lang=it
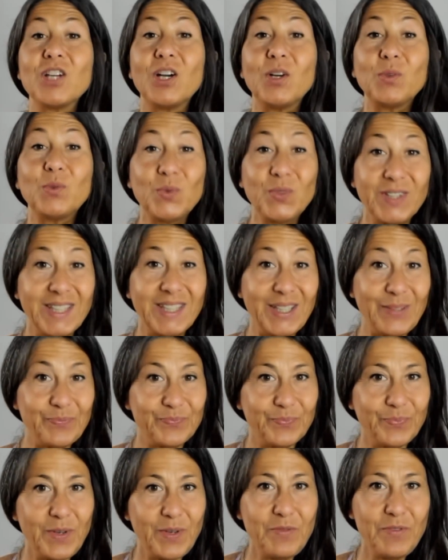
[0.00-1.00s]
a
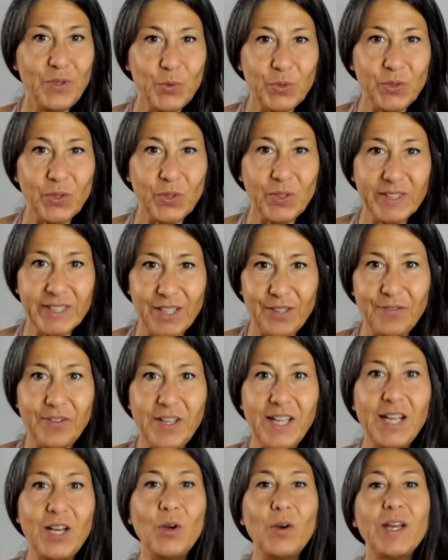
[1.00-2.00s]
tutti, benvenuti oltre il
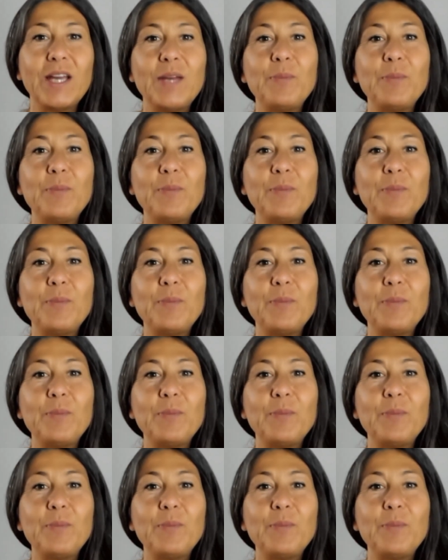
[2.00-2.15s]
velo,